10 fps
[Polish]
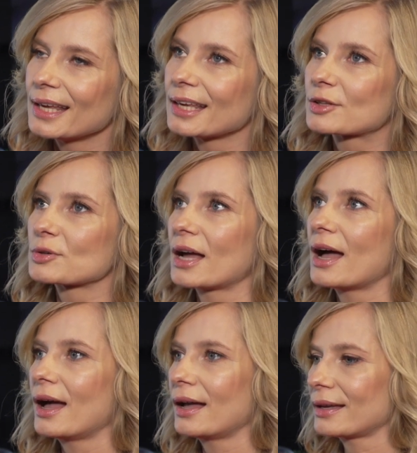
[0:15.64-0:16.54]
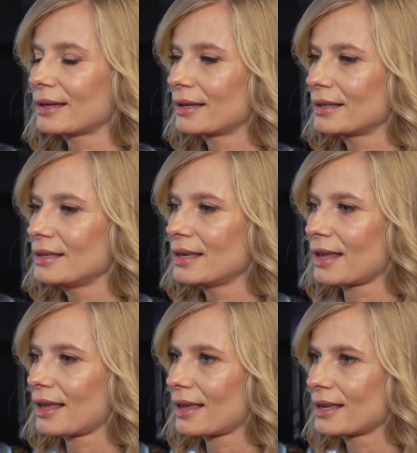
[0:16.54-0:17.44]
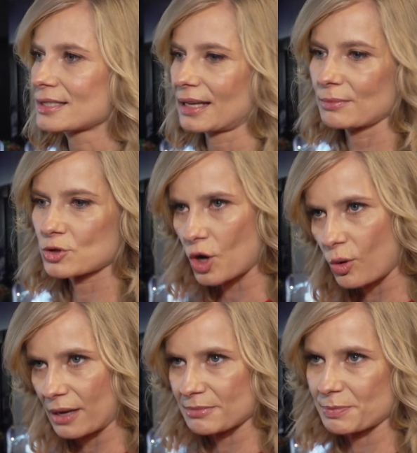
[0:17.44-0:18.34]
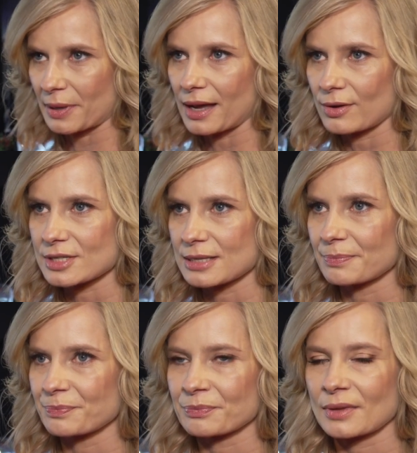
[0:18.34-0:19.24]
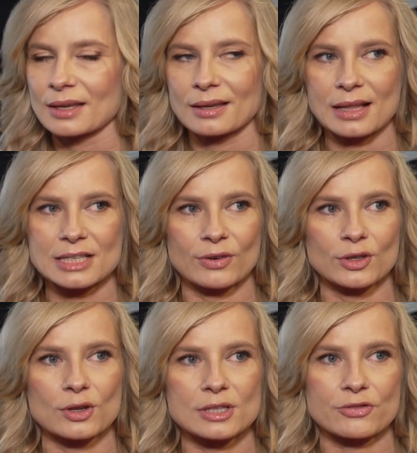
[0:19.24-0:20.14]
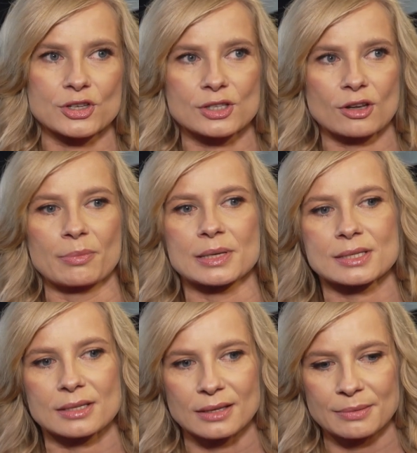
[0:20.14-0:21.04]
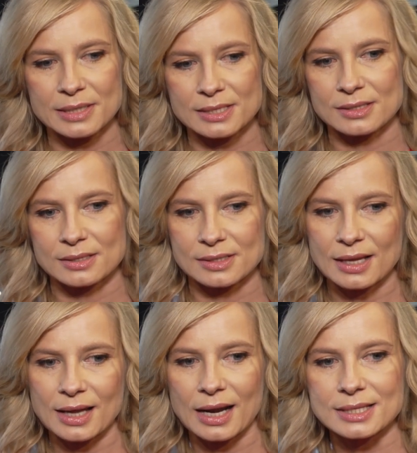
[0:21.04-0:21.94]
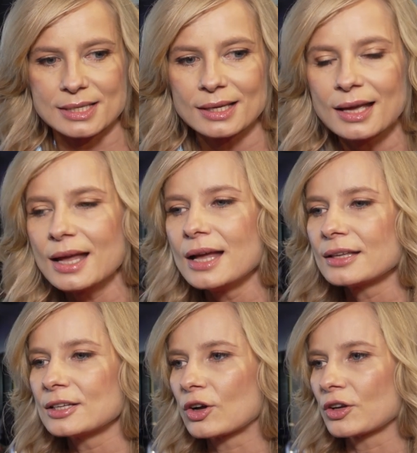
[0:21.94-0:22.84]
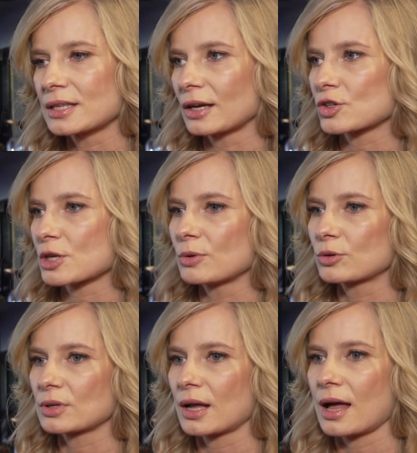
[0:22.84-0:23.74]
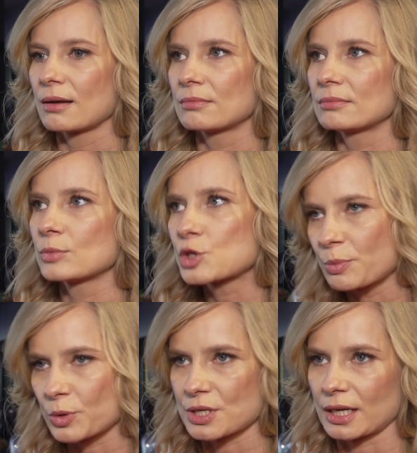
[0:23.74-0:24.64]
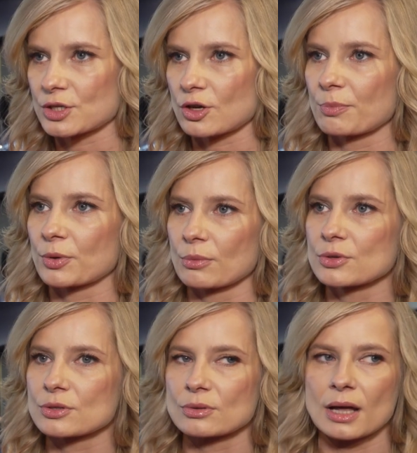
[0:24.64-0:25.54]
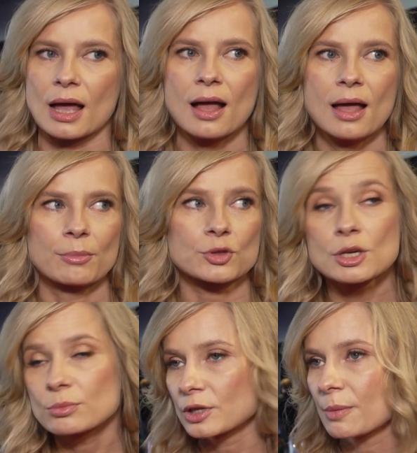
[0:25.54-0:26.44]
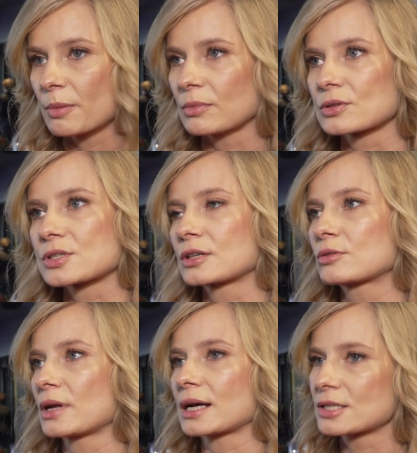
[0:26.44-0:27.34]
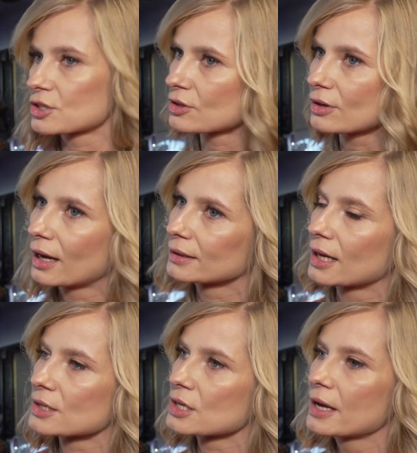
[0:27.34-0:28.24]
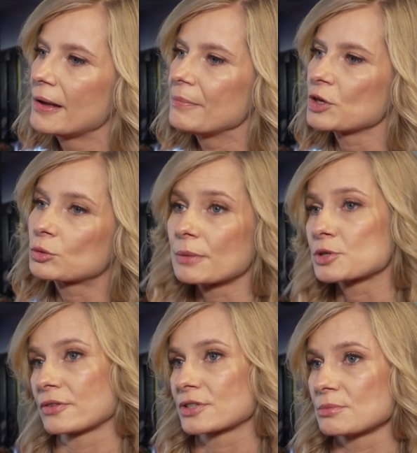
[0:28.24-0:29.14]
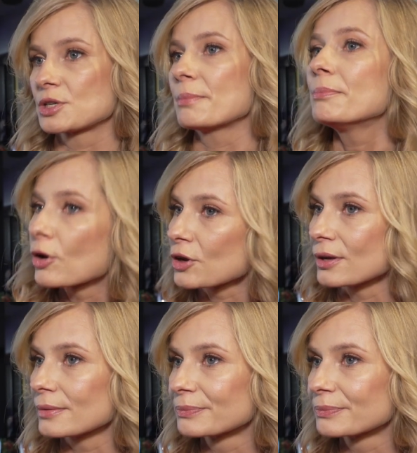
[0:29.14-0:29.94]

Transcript: i która nie jest takim czołgiem spychającym na swojej drodze wszystko bez, bez zdania racji, tylko jednak osobą, która musi pójść na jakiś kompromis, która potrzebuje pomocy, która chce się dogadać i która przede wszystkim się boi.